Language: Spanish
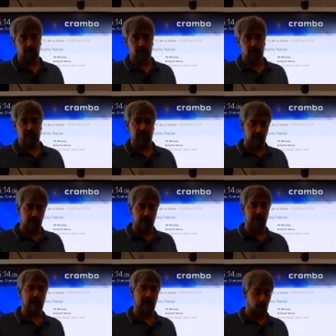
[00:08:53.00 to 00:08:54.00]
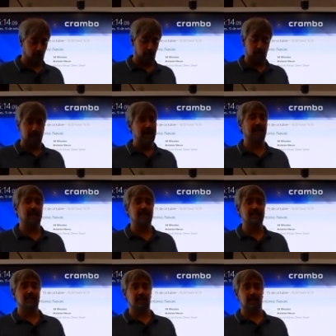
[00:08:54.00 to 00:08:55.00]
Simplemente con
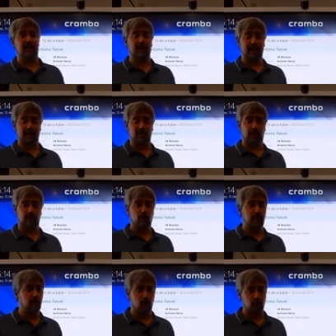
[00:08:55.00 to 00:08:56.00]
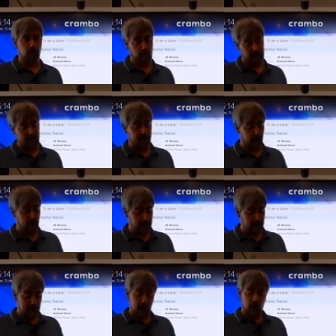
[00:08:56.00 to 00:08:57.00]
Miracast, en el caso de Windows o de Android,
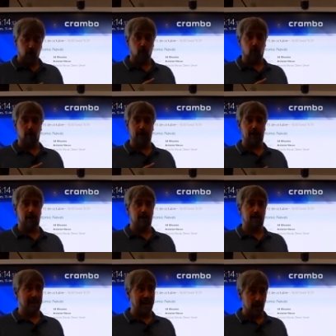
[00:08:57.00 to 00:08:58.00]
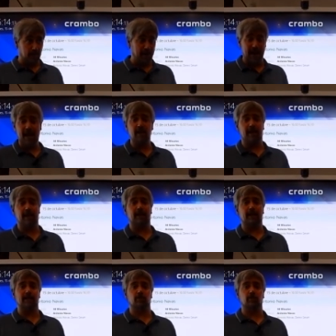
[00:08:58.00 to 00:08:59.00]
con eh, AirPlay, en el
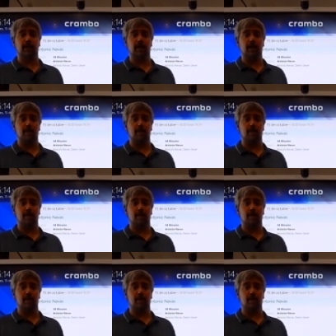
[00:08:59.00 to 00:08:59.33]
caso de